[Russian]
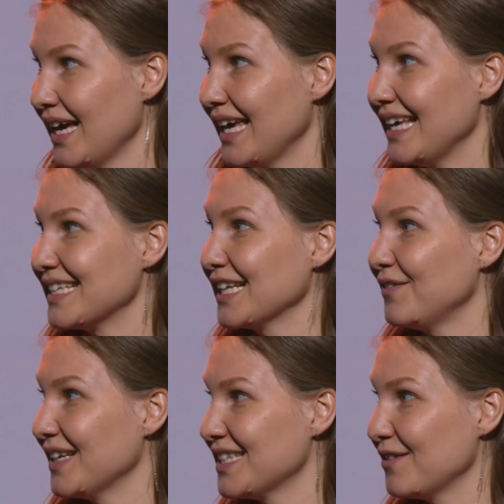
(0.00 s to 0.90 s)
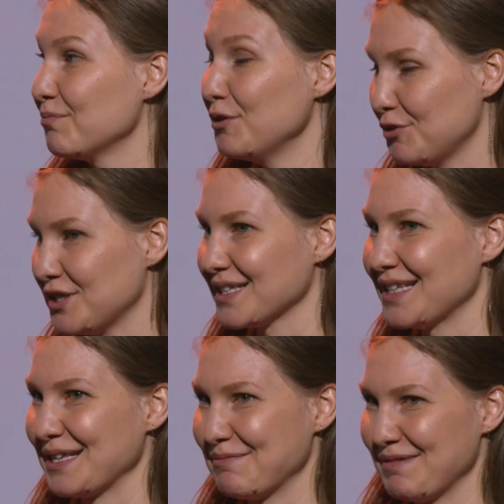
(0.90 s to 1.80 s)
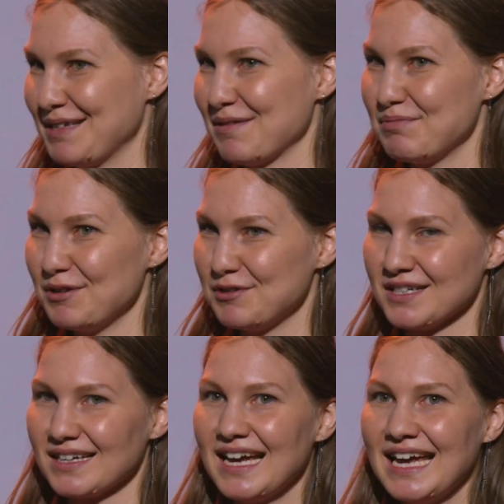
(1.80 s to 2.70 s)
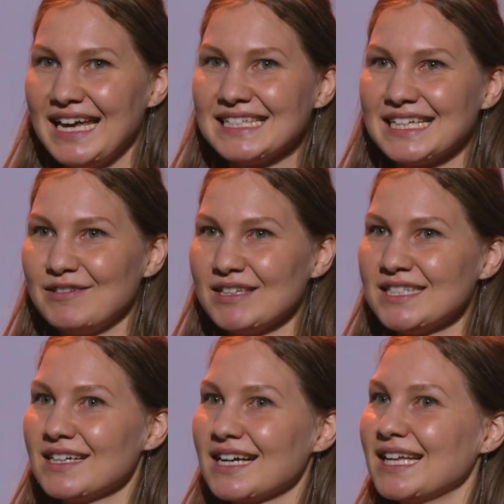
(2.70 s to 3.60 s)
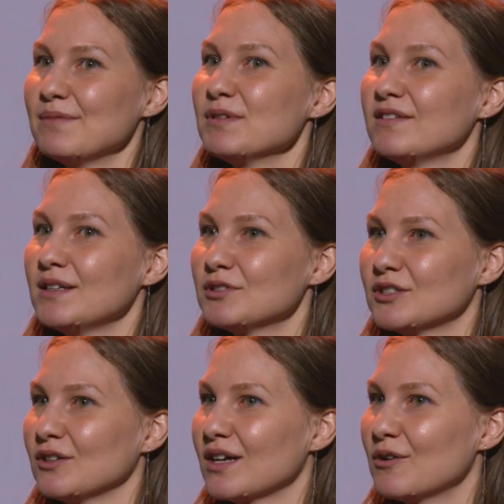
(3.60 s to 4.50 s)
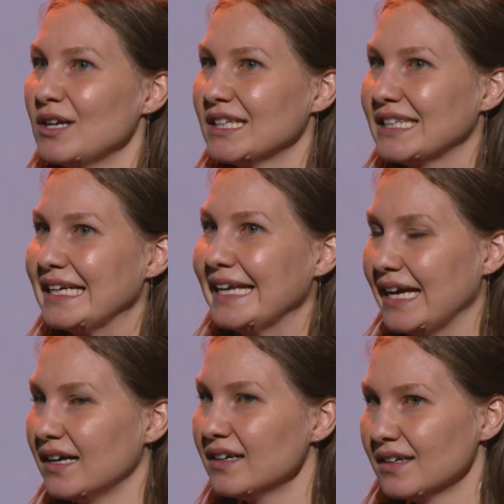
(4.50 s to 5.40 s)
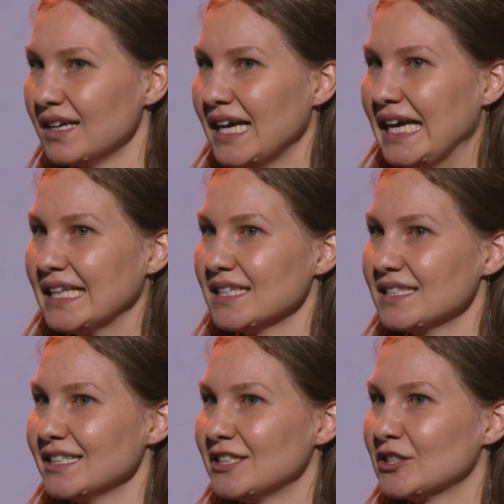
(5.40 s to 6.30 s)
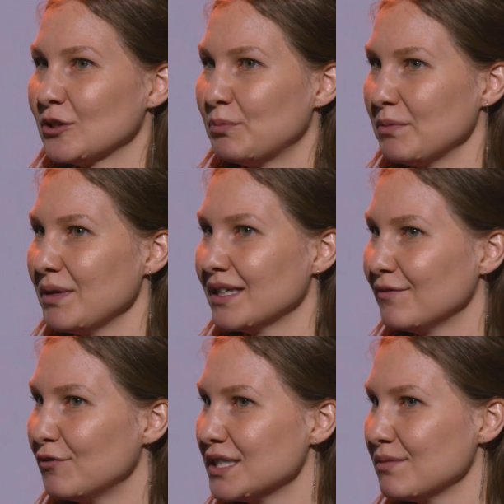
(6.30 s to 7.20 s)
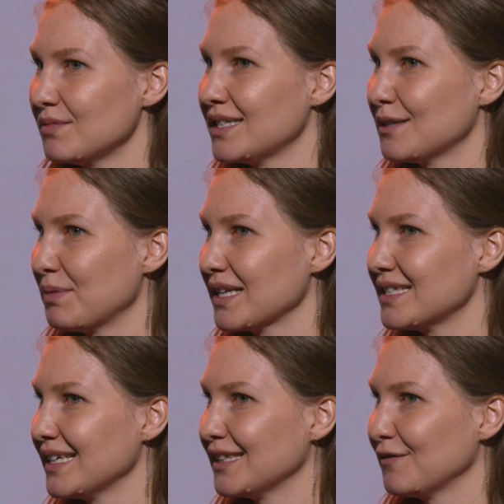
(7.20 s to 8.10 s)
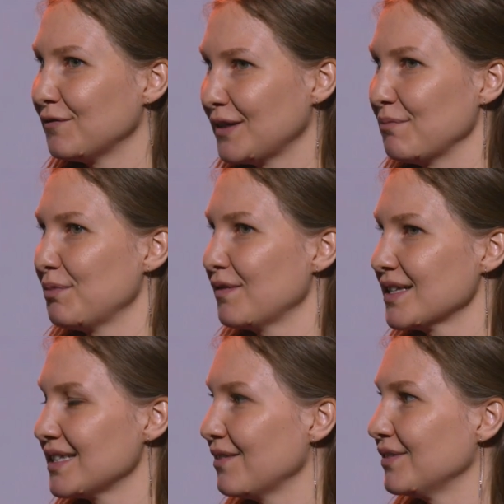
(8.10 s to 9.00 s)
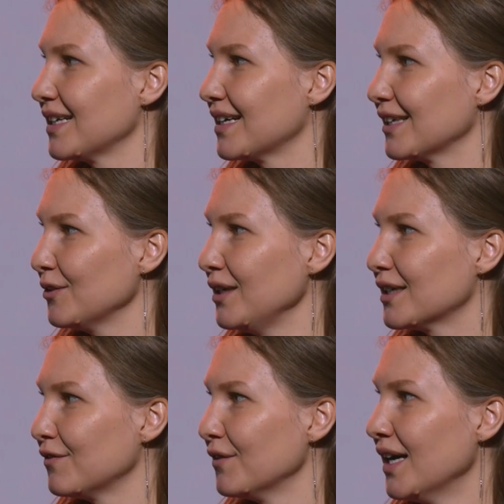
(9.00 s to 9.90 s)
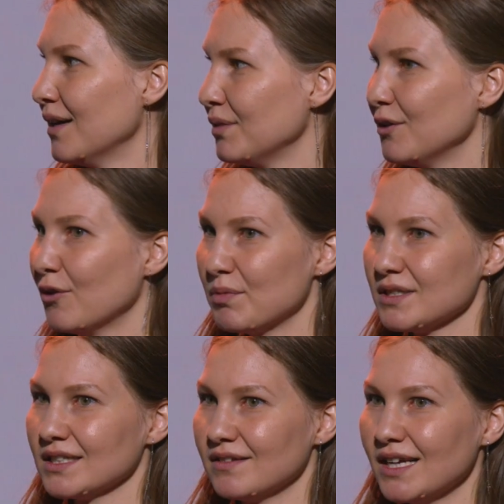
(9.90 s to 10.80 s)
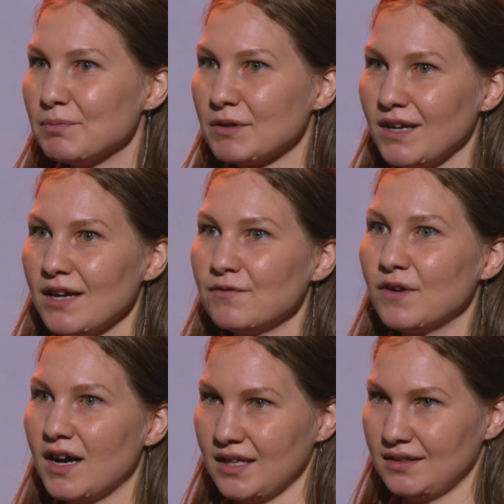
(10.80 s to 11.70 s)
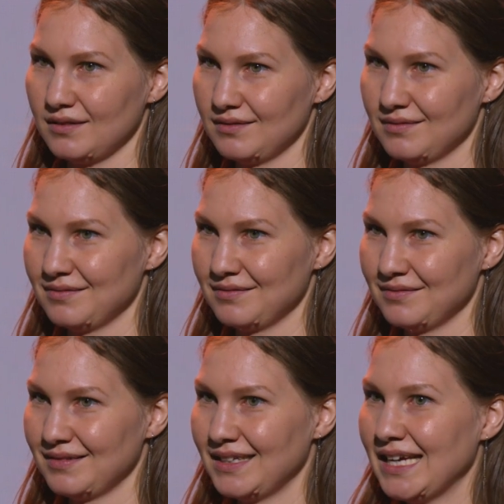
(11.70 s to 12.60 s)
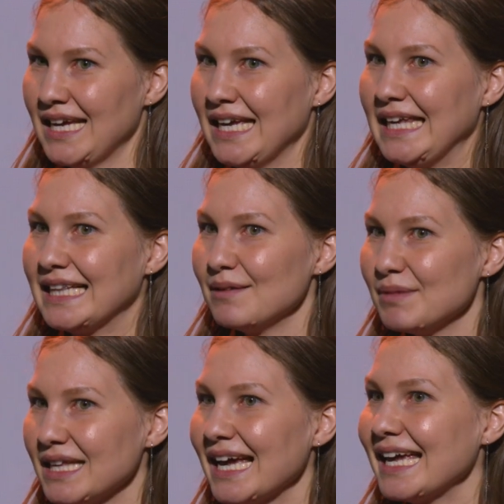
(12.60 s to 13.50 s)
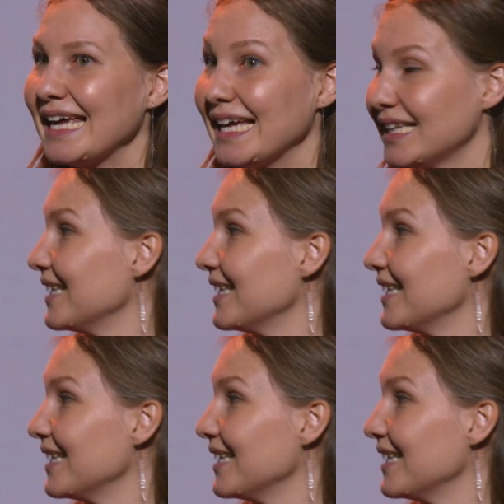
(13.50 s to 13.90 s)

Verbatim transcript: И, пьющих, соответственно, пьющих. пьющих. Да, спасибо, пьющих. И, соответственно, когда мы говорим, что алкоголь это грех, это значит, что примерно 80% там, православных и католиков мы, образно говоря, отправляем в ад. Нет, и для мы, меня мы не это... в